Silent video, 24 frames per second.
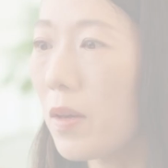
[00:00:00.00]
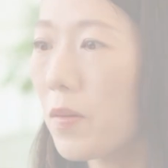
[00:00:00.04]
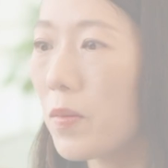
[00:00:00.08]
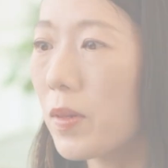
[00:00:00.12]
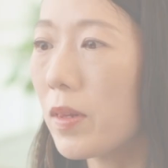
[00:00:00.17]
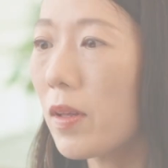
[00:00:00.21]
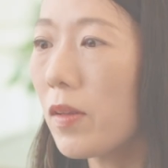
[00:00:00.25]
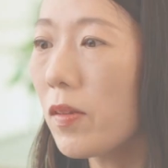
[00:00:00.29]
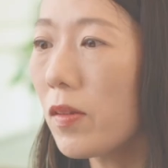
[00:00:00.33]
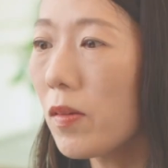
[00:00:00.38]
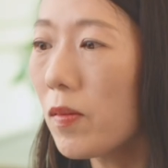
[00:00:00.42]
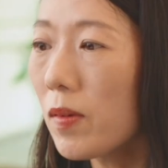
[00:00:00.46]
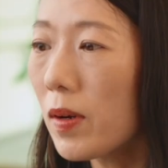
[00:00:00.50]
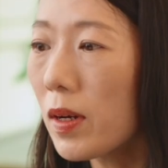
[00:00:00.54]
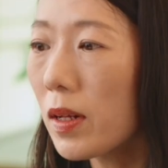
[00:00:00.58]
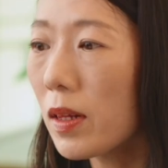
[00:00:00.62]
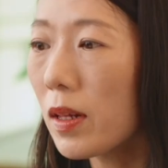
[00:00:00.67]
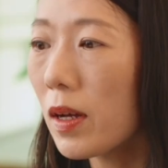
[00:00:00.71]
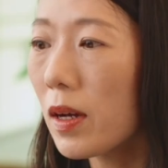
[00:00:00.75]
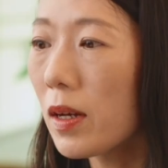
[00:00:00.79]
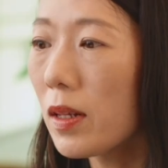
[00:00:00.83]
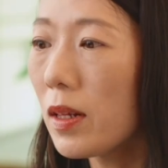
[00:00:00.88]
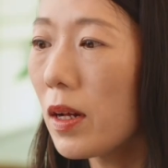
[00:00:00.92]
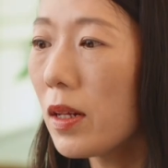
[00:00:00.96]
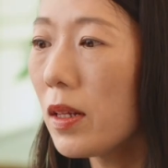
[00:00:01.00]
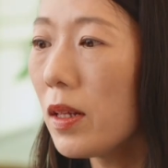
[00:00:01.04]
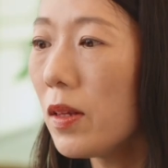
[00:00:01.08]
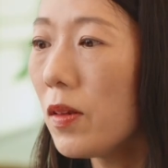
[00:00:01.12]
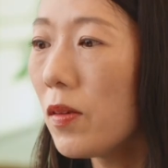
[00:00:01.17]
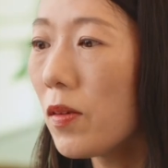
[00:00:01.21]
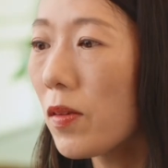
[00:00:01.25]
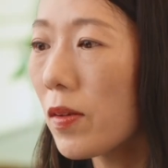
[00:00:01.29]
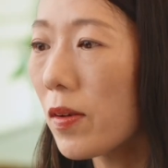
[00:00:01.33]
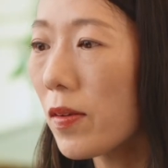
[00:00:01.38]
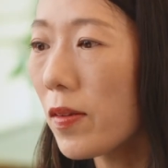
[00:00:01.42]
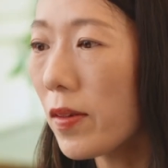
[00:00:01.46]
私は武田に
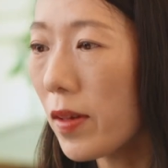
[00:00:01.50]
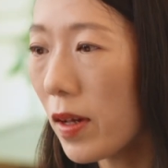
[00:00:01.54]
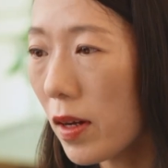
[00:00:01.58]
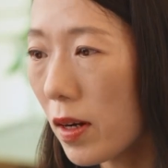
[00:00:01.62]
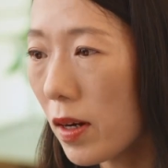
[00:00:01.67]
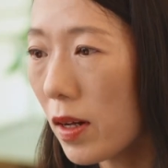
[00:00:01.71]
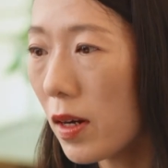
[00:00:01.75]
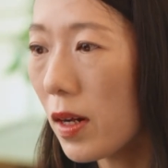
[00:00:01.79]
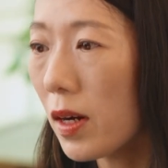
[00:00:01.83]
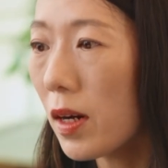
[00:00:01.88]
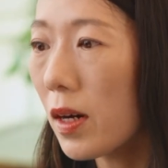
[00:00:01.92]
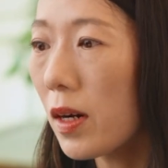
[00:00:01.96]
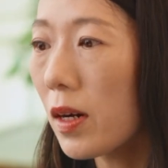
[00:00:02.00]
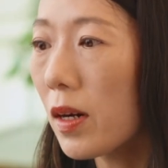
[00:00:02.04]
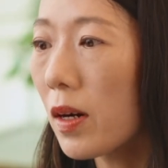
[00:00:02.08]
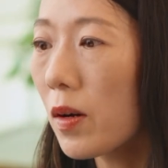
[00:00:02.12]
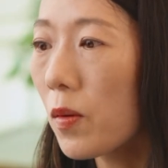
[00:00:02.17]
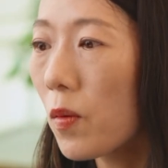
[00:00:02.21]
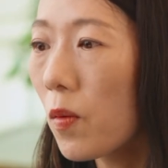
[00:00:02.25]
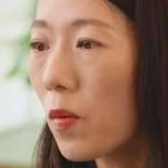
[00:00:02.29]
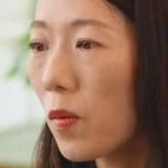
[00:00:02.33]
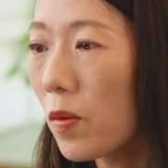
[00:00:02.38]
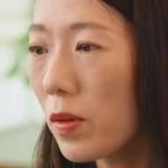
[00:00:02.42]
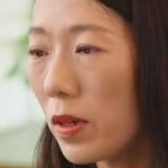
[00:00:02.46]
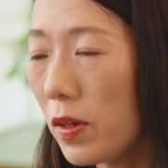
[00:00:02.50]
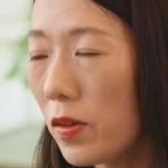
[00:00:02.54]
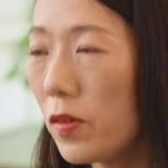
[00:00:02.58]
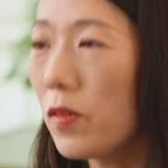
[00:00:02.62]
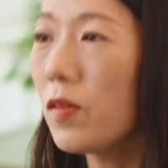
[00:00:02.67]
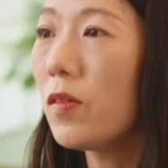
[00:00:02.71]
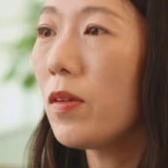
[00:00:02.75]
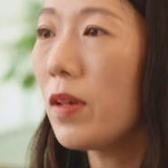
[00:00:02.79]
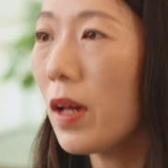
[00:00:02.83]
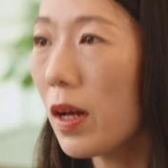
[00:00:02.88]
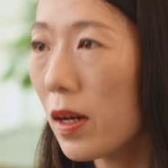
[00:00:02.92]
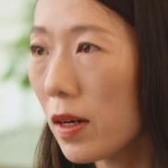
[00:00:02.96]
入社してからここ
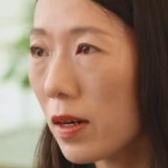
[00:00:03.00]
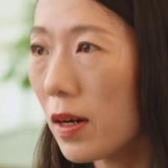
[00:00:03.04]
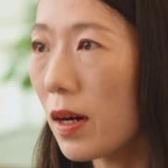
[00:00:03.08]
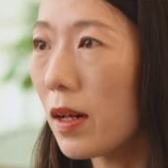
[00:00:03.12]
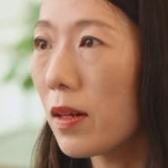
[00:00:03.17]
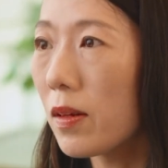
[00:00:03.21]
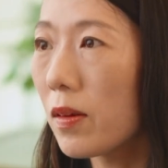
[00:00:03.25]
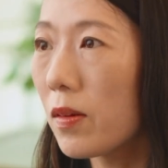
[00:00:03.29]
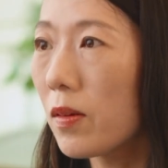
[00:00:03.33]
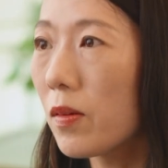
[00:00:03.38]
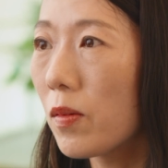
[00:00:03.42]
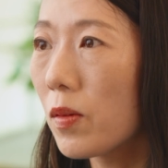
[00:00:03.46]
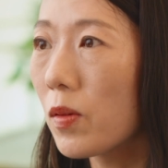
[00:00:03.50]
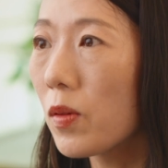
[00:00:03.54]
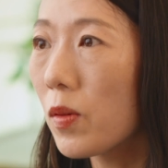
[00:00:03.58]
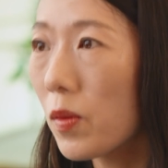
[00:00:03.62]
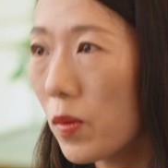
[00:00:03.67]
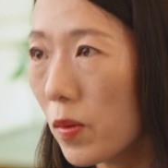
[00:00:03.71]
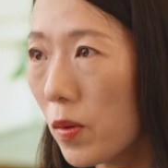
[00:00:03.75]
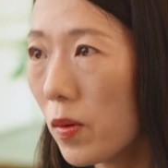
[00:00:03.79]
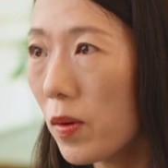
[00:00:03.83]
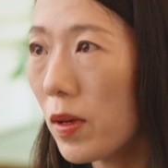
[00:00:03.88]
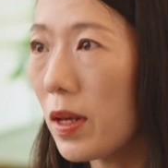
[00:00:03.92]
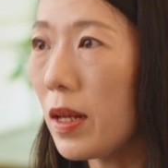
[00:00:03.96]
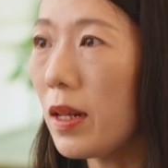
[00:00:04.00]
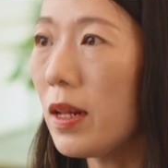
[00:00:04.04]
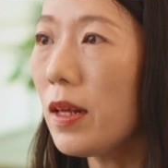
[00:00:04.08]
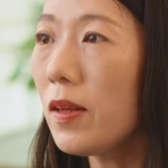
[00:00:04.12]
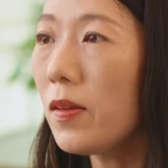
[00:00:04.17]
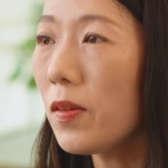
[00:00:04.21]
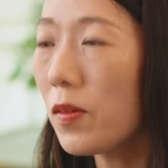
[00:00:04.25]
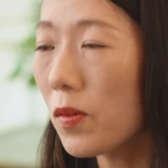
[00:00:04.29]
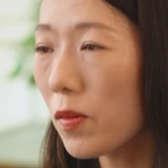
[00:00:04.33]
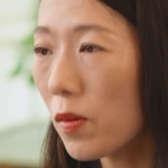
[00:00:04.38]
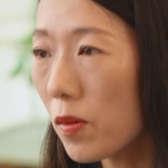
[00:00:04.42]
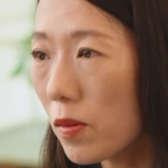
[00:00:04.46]
20年間ずっと非臨
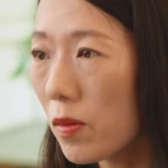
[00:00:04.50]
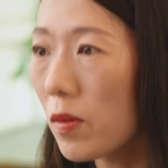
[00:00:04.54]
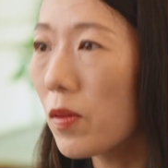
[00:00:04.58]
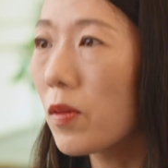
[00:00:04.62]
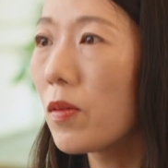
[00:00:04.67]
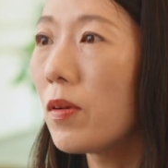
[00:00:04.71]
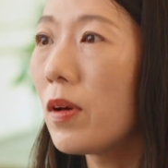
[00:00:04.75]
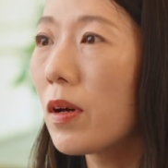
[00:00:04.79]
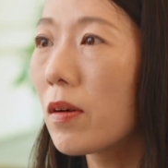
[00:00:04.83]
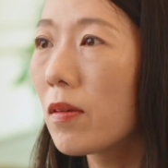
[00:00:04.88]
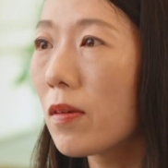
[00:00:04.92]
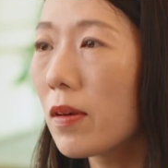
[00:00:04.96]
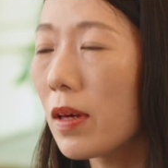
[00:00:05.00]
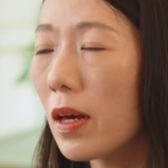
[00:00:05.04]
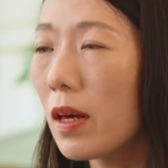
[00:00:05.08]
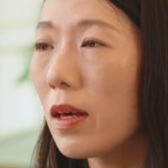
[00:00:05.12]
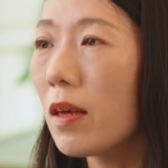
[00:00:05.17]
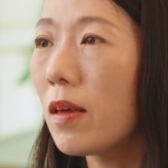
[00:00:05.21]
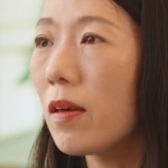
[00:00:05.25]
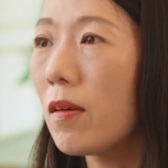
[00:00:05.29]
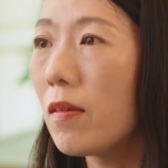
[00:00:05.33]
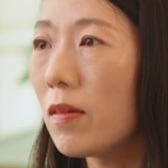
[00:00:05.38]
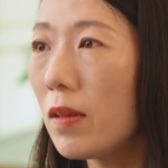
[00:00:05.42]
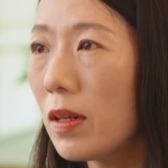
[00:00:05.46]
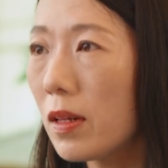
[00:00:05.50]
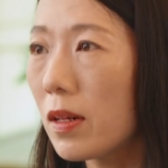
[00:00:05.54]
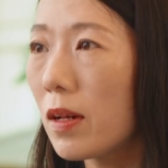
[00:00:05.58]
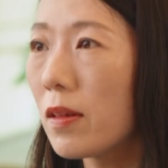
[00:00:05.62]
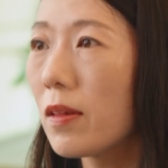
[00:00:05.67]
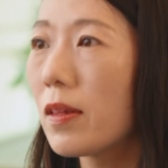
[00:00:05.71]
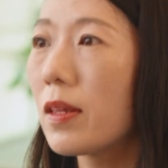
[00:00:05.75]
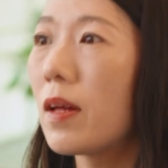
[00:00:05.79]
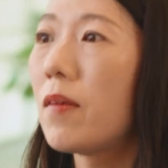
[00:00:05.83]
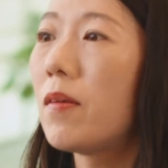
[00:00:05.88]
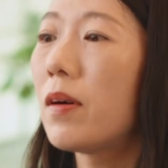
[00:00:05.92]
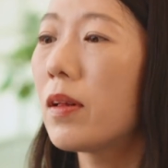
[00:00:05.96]
床の創薬研究に
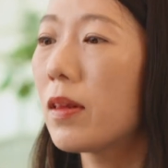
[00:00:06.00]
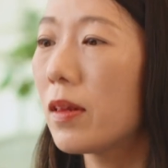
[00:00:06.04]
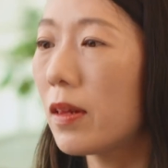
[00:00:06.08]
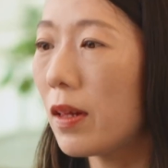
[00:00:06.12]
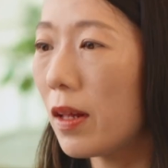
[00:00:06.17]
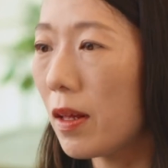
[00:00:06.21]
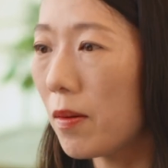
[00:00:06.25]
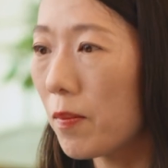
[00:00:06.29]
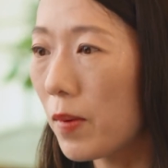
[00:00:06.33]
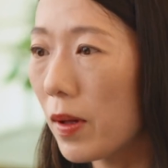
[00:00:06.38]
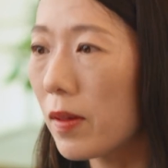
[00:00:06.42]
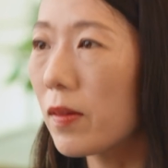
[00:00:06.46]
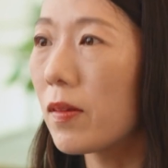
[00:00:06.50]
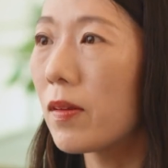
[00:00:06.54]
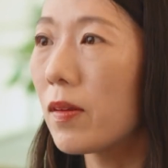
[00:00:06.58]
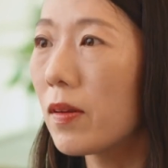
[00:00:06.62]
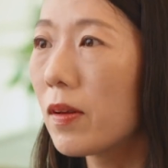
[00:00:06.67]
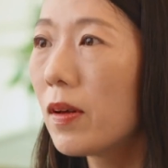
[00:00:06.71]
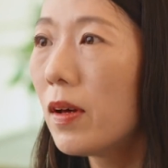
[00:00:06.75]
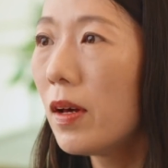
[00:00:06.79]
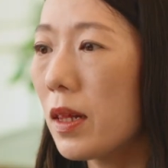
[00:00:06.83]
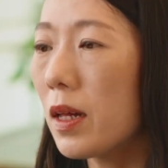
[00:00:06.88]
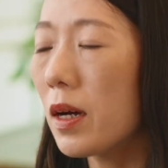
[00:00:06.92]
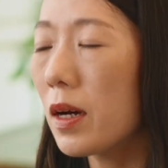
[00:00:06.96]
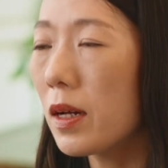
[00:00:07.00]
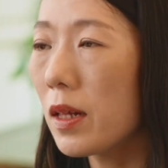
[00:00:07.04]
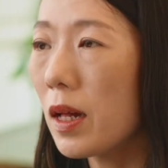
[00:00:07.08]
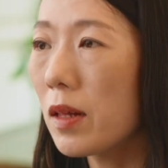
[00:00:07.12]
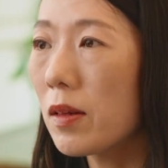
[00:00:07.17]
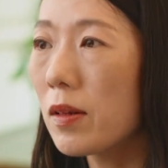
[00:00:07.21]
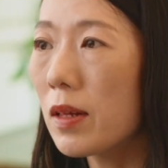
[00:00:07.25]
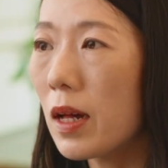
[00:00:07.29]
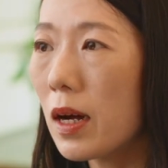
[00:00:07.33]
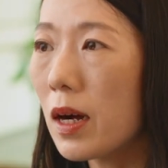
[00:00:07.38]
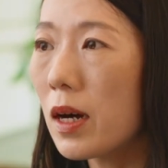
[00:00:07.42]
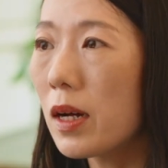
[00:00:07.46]
携わっています。武田
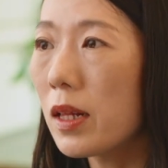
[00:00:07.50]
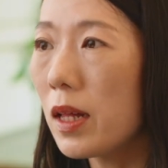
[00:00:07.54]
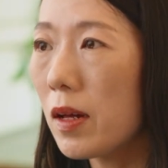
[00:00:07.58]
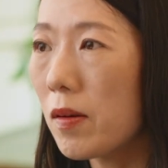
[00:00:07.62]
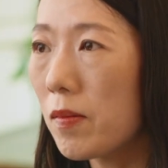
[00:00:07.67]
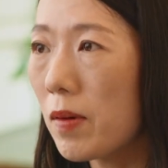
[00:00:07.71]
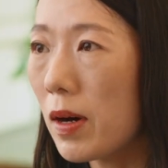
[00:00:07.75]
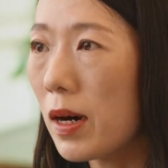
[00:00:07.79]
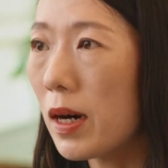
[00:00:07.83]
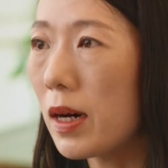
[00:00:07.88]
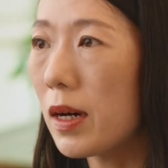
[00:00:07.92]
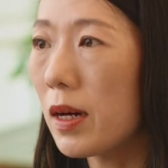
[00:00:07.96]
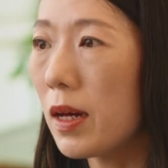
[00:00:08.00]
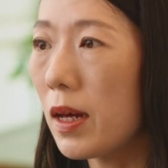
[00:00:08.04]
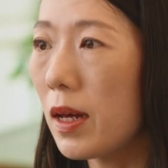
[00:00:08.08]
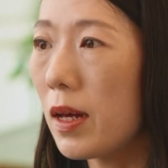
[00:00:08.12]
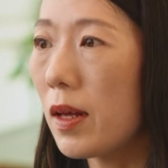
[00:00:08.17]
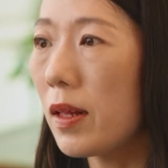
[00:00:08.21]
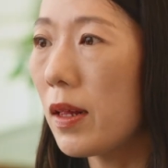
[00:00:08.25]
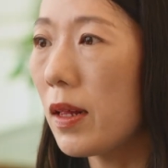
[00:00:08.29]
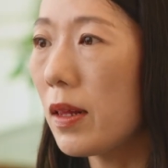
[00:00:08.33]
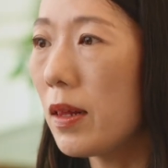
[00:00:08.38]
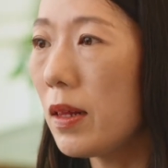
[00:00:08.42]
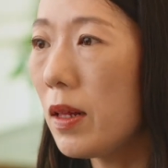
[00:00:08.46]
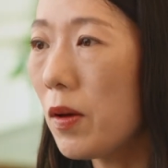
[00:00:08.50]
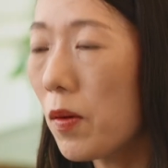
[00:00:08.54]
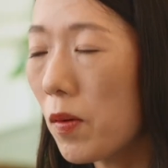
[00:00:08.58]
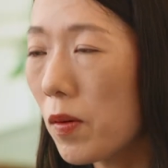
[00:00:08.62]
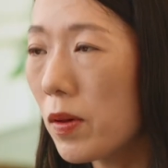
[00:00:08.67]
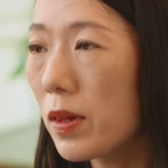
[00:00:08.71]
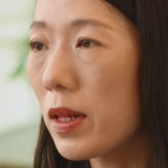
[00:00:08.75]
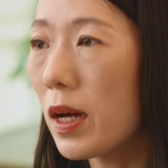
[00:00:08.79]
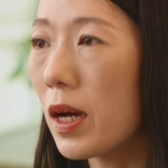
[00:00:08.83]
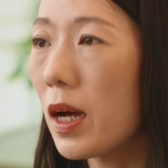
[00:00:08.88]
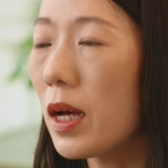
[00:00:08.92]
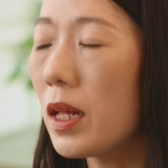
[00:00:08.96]
の中では、日
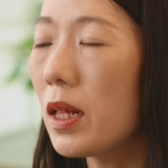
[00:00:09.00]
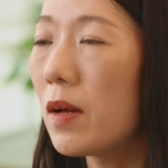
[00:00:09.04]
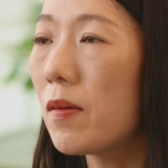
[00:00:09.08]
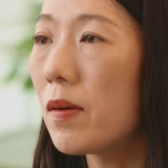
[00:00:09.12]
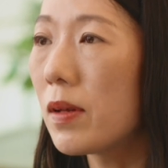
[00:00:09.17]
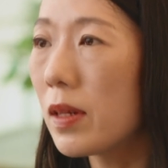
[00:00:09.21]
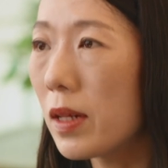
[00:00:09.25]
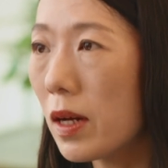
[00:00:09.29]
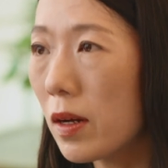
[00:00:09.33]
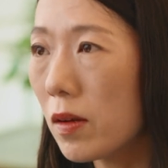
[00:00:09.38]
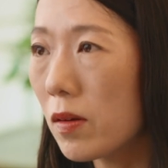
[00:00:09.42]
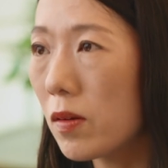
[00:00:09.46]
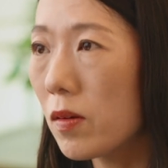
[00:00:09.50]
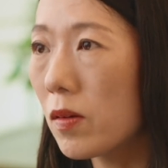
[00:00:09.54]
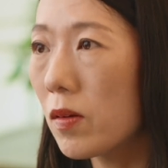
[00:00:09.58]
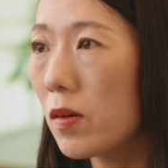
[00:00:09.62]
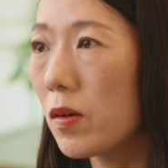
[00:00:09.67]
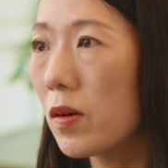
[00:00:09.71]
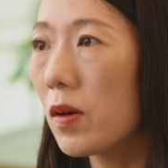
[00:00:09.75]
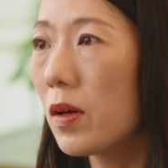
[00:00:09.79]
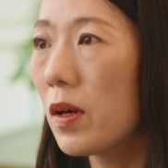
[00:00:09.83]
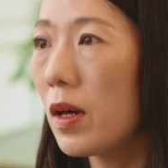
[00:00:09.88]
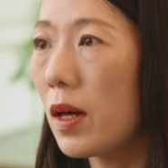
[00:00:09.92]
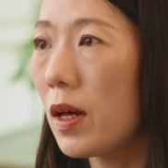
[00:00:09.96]
本だけではなく、